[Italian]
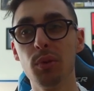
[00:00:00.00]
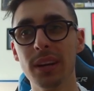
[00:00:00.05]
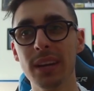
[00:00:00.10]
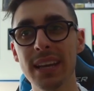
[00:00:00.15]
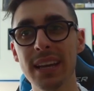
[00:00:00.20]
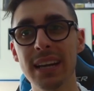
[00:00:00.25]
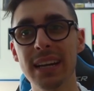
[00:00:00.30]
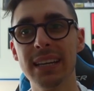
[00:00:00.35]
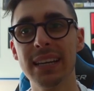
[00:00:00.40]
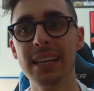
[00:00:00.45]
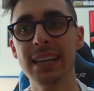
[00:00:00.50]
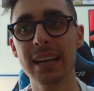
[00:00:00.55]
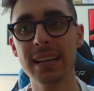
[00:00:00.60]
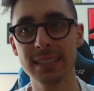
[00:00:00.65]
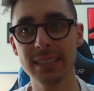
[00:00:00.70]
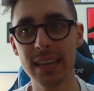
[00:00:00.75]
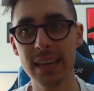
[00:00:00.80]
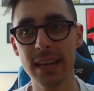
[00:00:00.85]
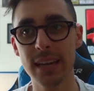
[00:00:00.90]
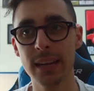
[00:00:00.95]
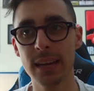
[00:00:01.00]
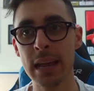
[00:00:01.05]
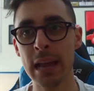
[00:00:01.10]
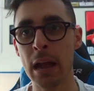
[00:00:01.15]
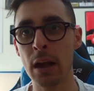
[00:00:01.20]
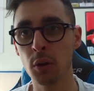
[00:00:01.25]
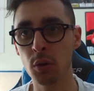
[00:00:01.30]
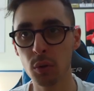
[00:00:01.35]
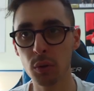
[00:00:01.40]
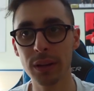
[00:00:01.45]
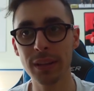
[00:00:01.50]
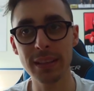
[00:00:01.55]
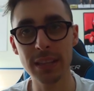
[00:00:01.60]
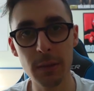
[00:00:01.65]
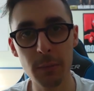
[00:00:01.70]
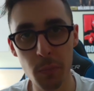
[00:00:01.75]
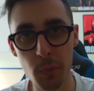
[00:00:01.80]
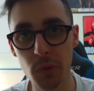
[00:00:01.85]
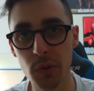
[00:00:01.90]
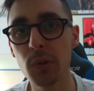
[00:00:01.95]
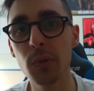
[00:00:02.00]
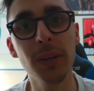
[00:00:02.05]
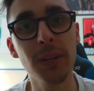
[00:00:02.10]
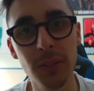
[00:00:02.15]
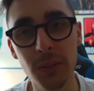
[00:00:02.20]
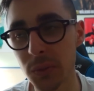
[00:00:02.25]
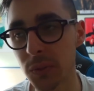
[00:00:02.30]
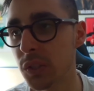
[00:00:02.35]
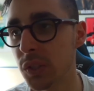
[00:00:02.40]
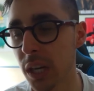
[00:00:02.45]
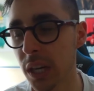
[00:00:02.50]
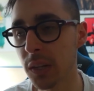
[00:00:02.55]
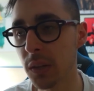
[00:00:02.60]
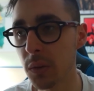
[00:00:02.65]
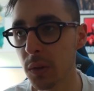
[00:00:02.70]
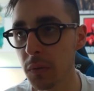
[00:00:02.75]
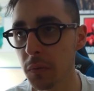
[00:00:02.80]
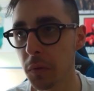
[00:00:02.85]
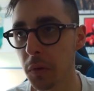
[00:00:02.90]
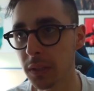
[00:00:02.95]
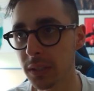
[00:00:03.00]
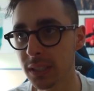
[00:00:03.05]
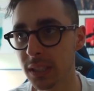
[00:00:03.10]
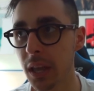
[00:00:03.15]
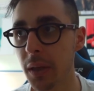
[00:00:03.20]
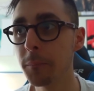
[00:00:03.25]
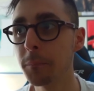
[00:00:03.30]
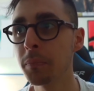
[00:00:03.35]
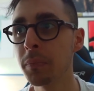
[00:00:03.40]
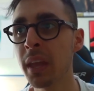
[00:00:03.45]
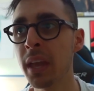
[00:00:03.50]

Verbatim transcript: reale la serie ancora di più di quanto già non lo foste,